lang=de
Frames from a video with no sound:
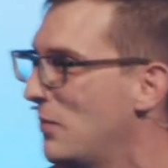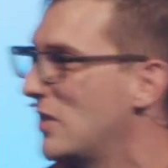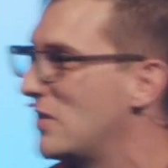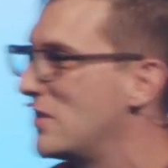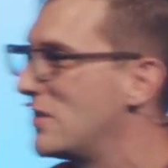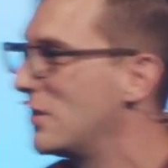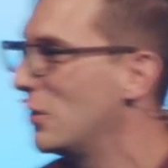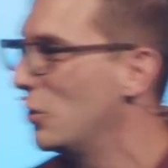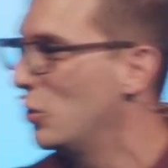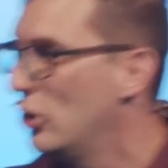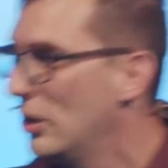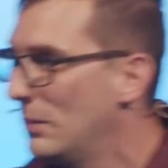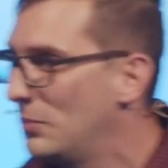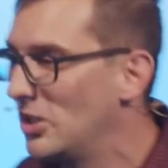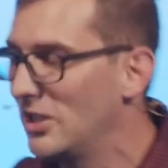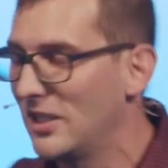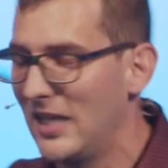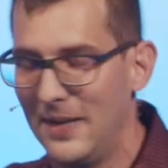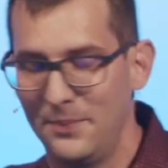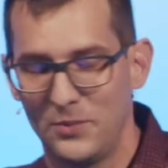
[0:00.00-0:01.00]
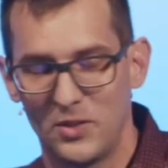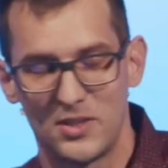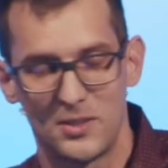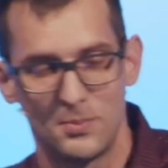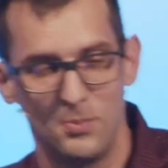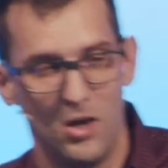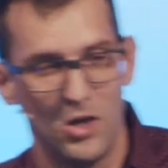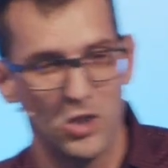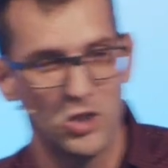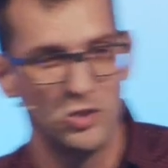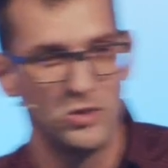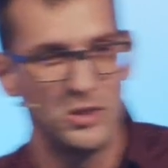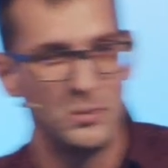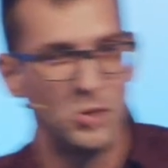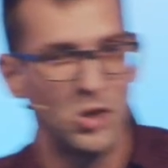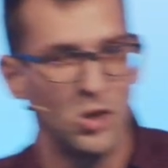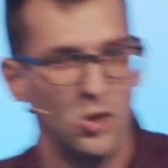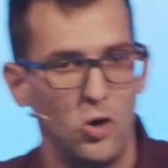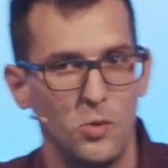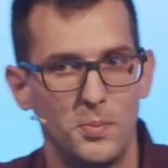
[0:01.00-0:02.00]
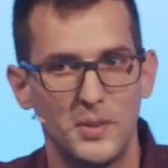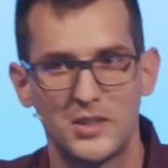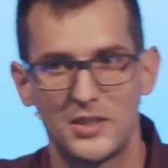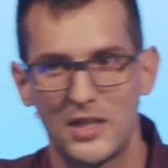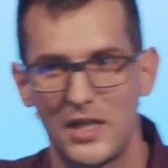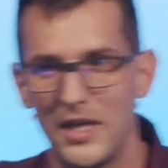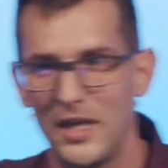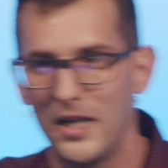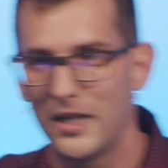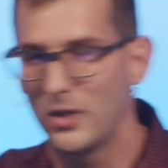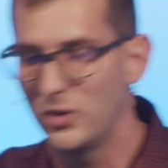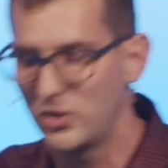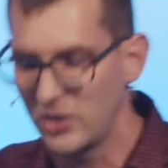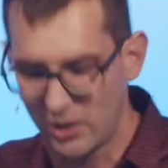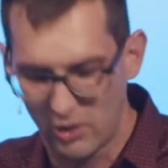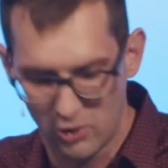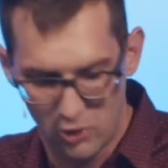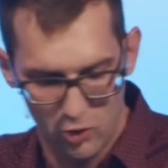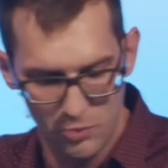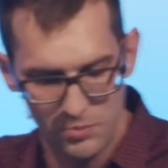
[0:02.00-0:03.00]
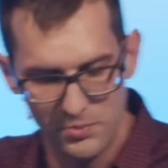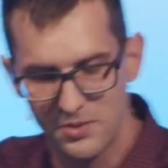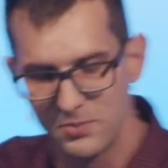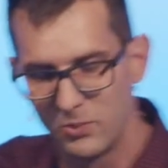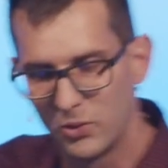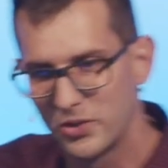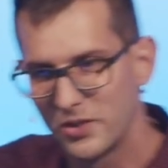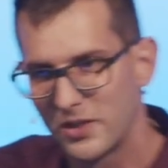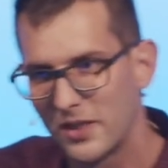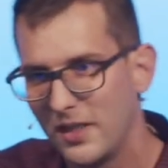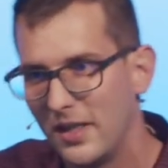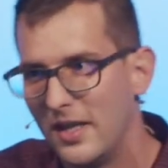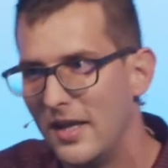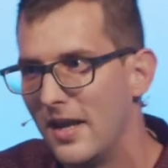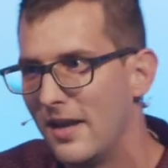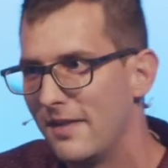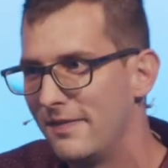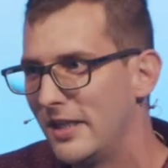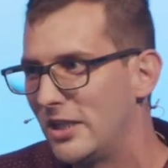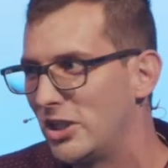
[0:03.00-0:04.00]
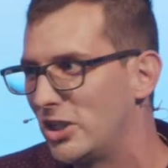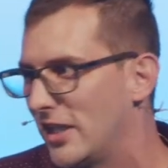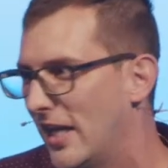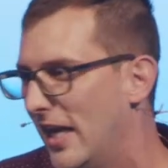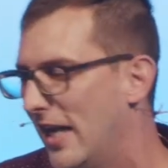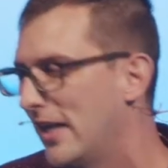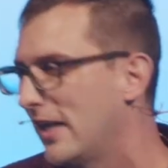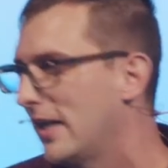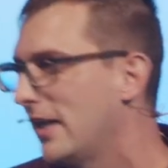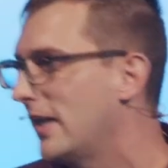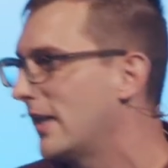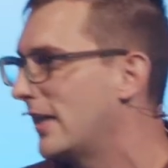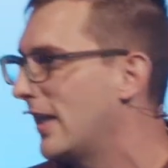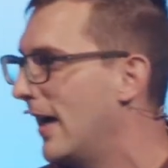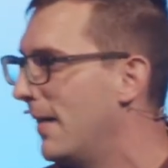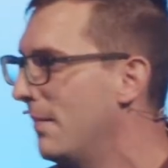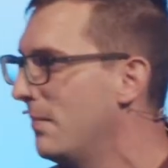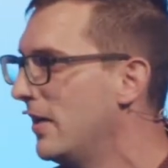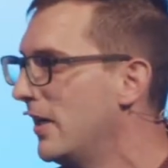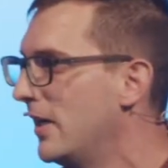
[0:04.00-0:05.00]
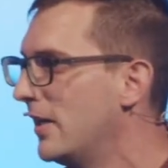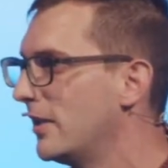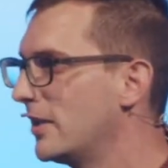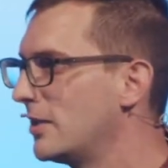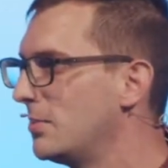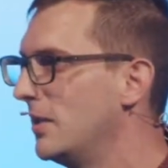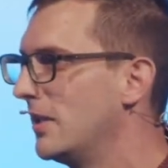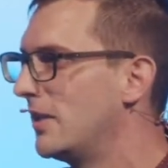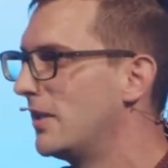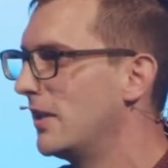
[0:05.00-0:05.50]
du es übst, indem du es machst. Und im Glauben ist es gleich. Unser Glaubensmuskel wird stärker, indem dass wir nicht